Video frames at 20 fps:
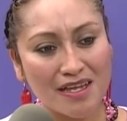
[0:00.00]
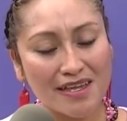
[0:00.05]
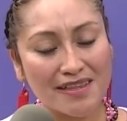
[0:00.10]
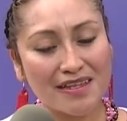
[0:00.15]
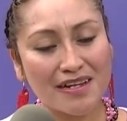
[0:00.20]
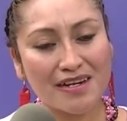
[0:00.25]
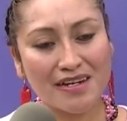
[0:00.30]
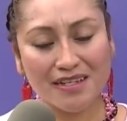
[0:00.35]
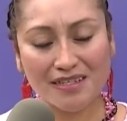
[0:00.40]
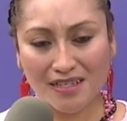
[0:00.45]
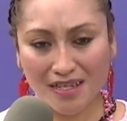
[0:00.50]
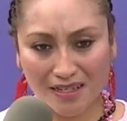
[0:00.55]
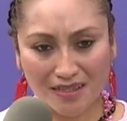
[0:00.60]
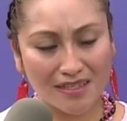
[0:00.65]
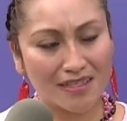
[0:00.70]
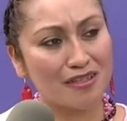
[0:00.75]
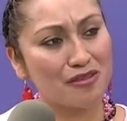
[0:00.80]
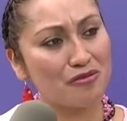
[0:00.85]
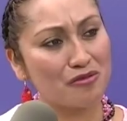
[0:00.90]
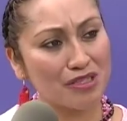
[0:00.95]
en el
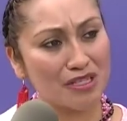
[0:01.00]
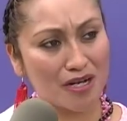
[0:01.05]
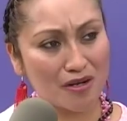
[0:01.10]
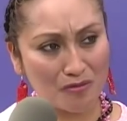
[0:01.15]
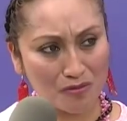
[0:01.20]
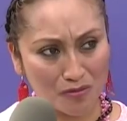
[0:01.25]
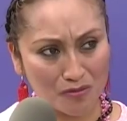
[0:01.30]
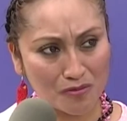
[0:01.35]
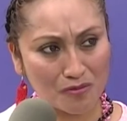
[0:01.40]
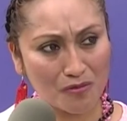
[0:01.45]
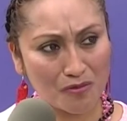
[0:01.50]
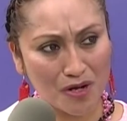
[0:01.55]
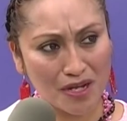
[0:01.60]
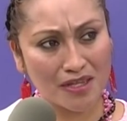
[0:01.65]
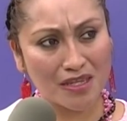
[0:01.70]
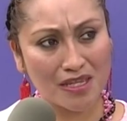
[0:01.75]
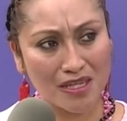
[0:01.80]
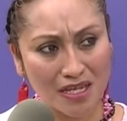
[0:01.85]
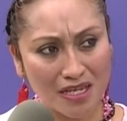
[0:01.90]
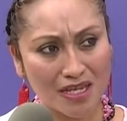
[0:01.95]
rescate de nuestra cultura
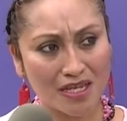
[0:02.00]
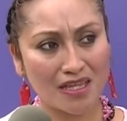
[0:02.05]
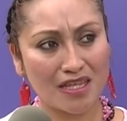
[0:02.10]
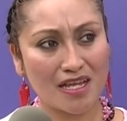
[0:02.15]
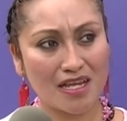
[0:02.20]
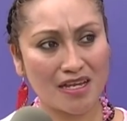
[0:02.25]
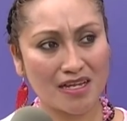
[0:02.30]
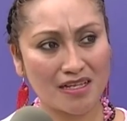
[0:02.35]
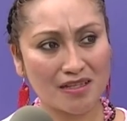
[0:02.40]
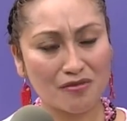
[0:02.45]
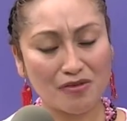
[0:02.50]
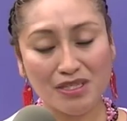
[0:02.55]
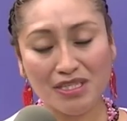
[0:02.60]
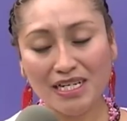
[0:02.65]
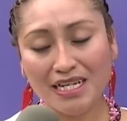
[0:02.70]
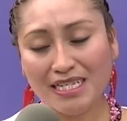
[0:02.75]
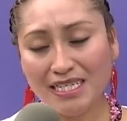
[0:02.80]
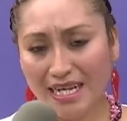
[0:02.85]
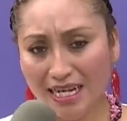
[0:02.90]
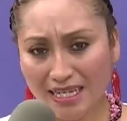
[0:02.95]
indígena,
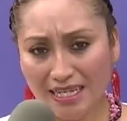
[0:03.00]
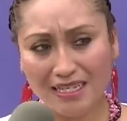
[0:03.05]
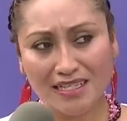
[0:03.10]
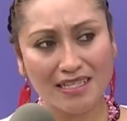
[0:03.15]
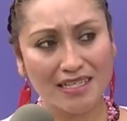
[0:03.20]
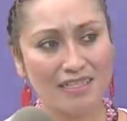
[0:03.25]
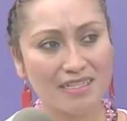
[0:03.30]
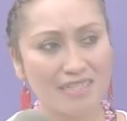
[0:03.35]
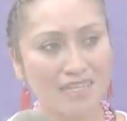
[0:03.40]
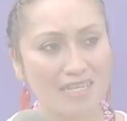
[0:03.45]
nuestras raíces.